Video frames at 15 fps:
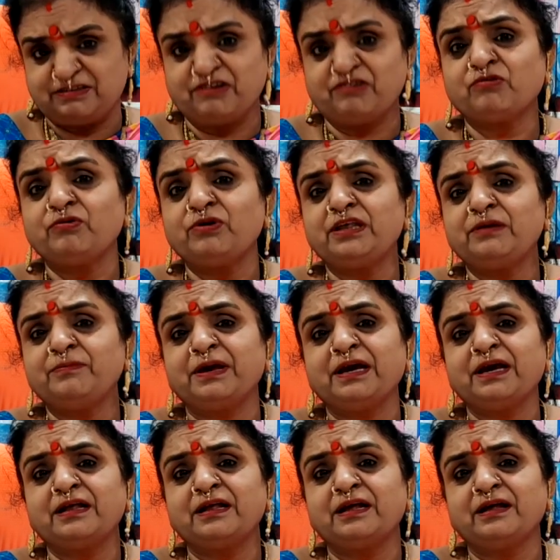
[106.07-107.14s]
చేసుకునేది
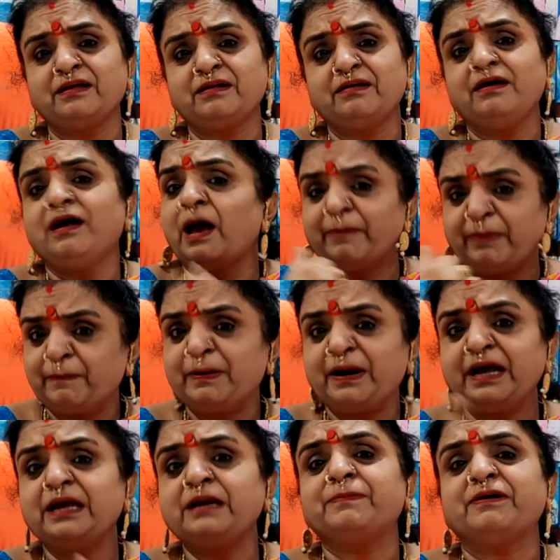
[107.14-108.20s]
మేము కదా
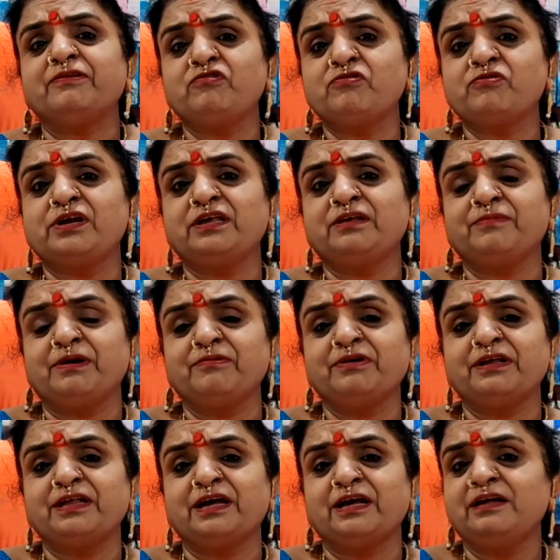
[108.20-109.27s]
అభిప్రాయాలు పంచుకునేది మేము
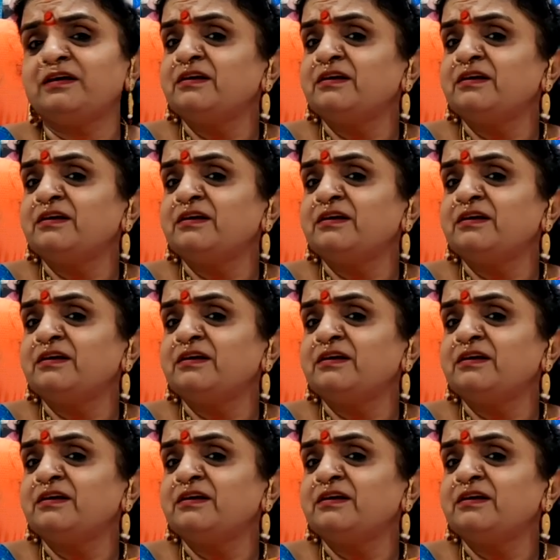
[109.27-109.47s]
కదా